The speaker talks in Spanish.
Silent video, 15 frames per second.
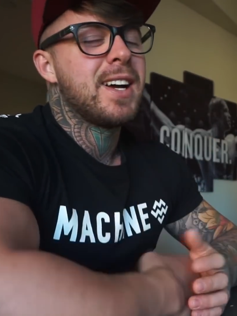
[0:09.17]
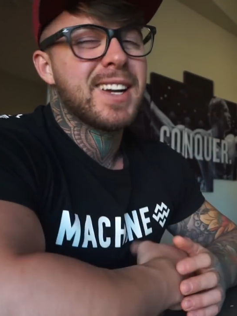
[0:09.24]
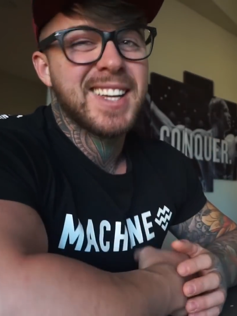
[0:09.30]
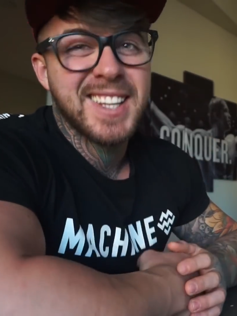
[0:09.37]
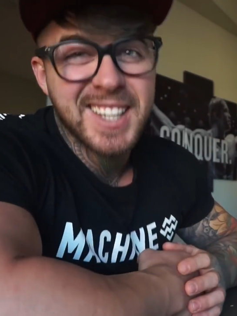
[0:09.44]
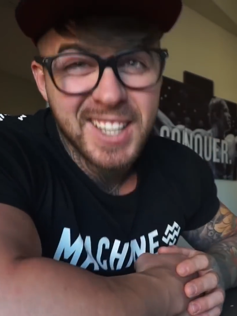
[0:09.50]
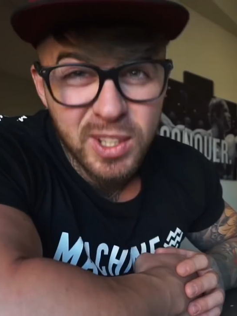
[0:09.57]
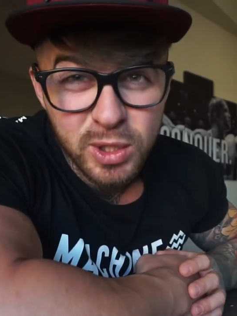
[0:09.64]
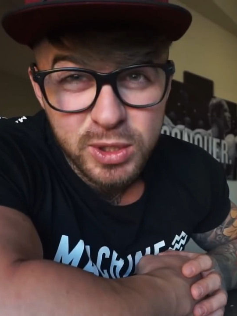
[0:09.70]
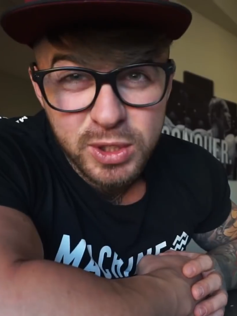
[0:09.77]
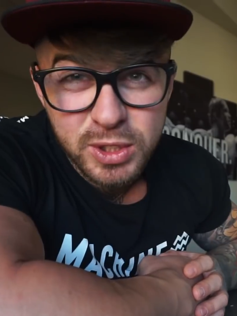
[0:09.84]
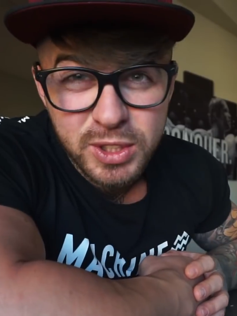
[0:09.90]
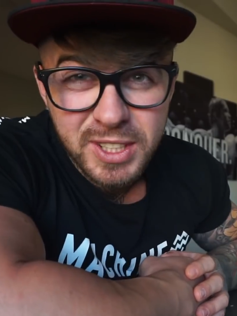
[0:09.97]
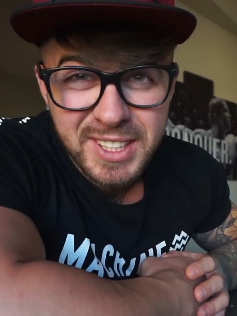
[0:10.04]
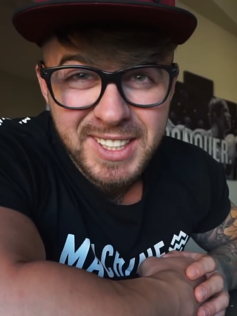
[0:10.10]
Aquí ya
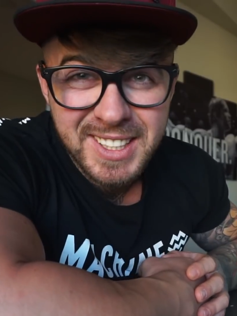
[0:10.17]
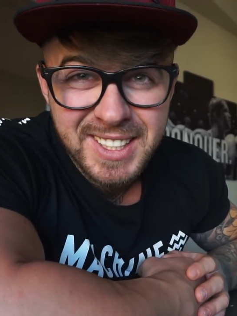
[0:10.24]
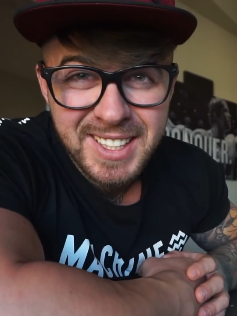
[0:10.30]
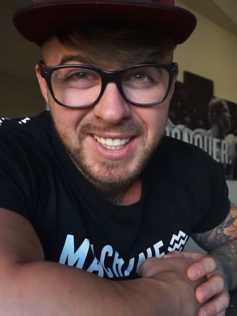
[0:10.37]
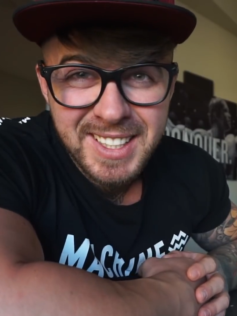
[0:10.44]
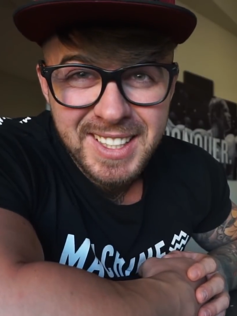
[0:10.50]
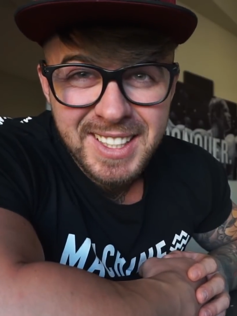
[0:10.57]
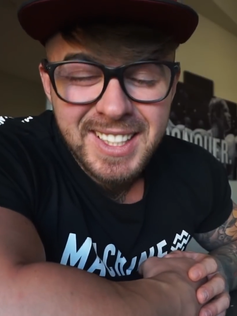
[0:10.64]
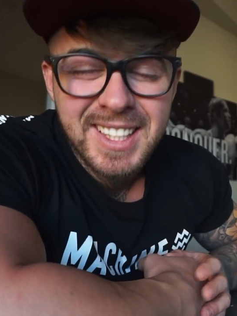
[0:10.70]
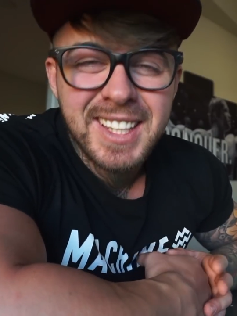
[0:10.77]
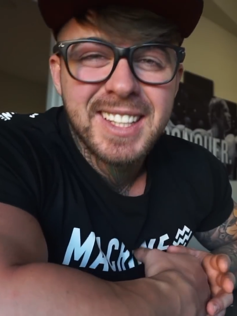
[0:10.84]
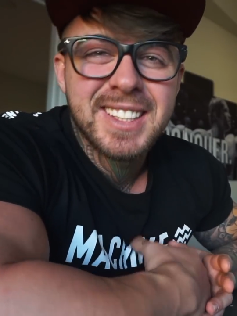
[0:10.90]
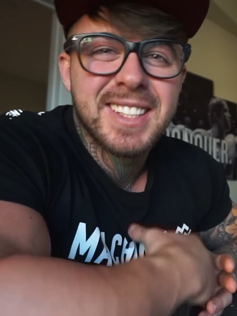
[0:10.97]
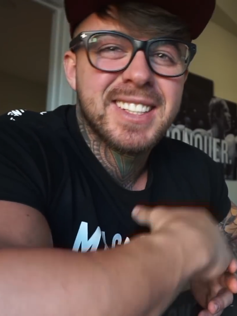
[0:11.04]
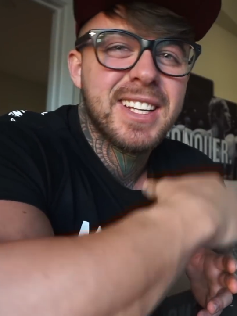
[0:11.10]
dos.
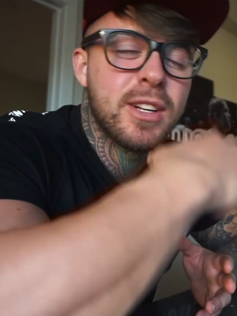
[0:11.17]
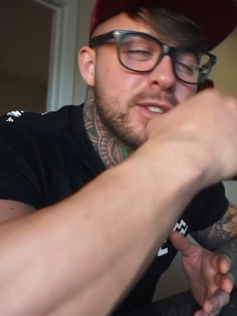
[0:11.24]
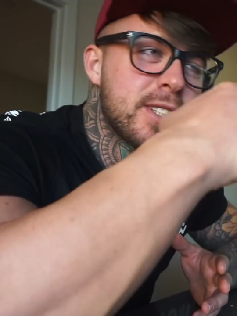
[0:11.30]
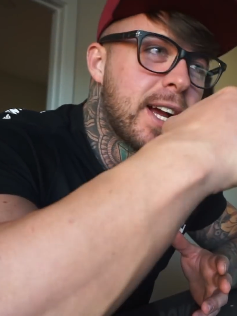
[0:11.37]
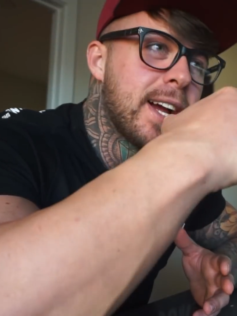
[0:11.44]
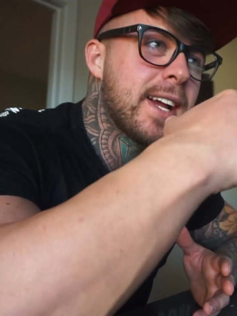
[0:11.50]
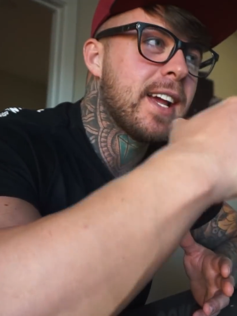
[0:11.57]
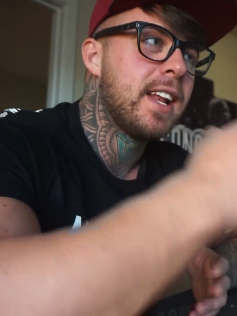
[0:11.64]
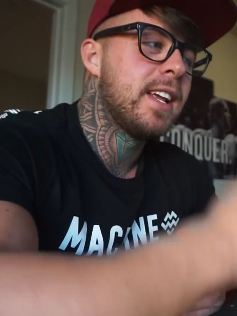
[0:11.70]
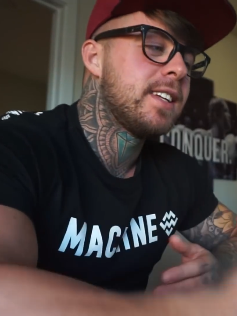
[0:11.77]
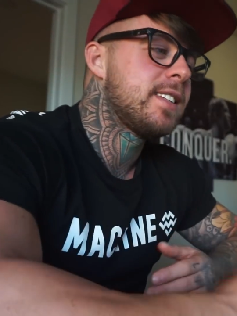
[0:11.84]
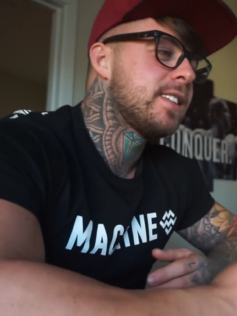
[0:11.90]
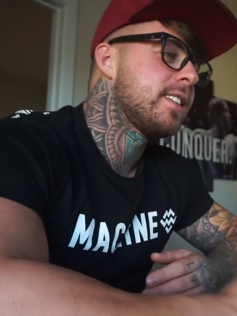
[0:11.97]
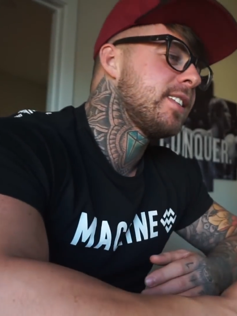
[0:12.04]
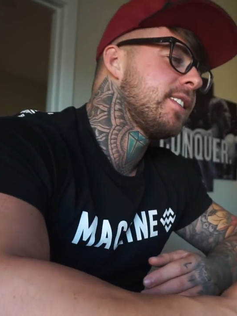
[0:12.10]
Desde Los
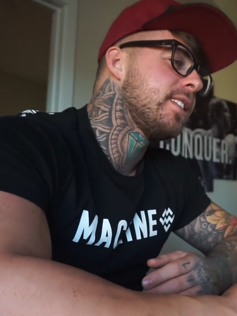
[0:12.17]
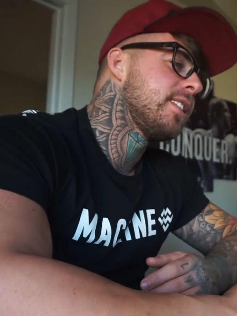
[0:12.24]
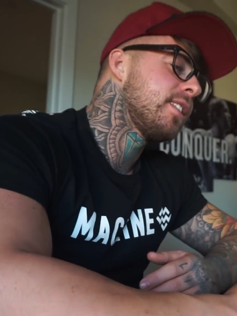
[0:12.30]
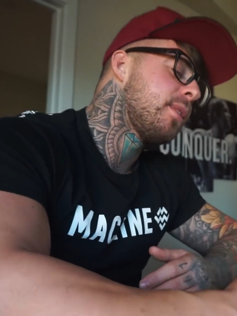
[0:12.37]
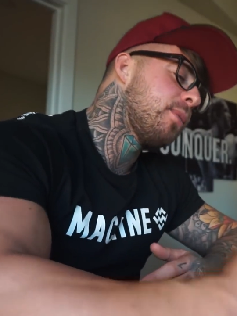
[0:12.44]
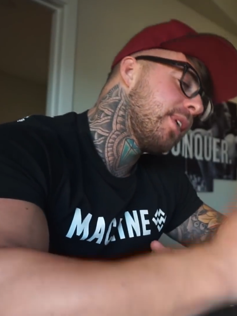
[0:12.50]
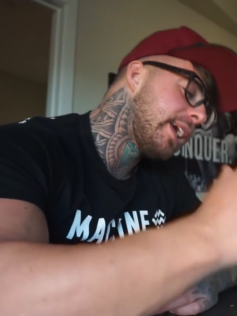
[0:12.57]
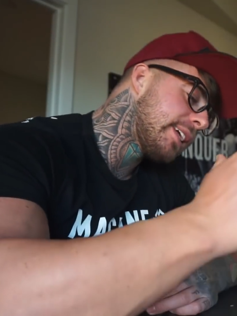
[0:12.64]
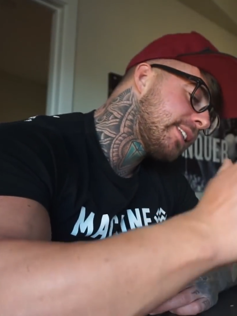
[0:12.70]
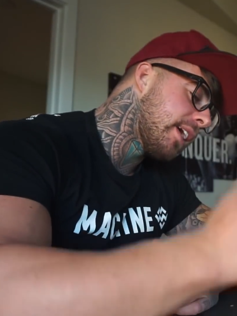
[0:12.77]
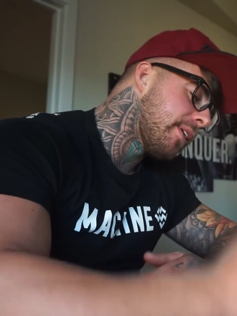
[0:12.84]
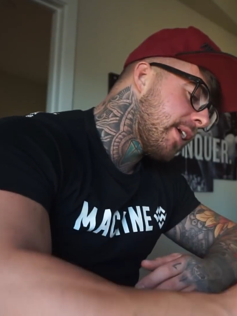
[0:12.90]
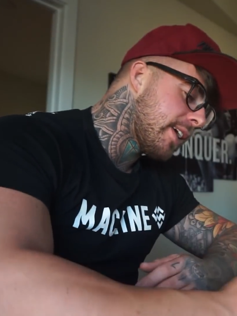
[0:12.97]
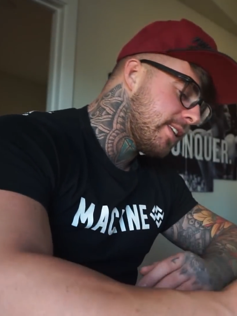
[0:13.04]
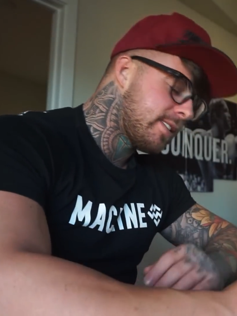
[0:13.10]
Ángeles. Como ya
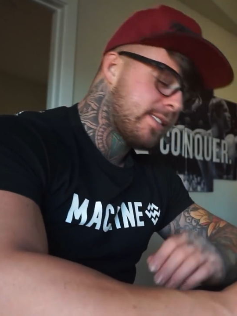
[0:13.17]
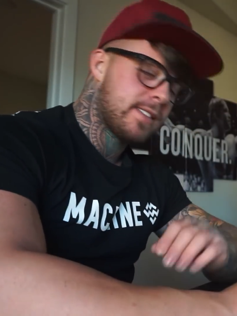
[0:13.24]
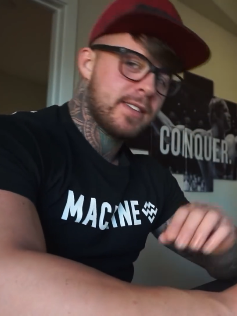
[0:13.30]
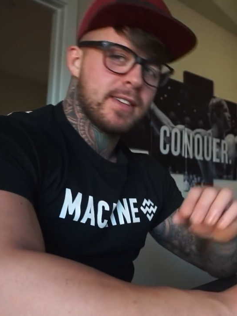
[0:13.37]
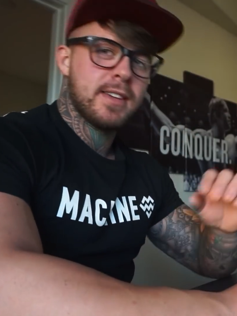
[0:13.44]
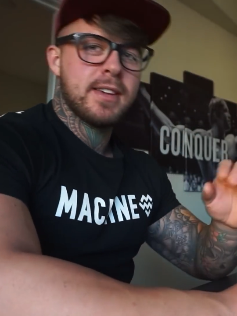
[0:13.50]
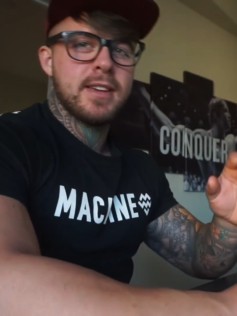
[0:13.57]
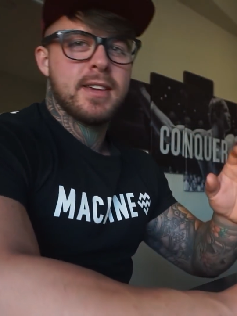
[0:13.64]
sabéis.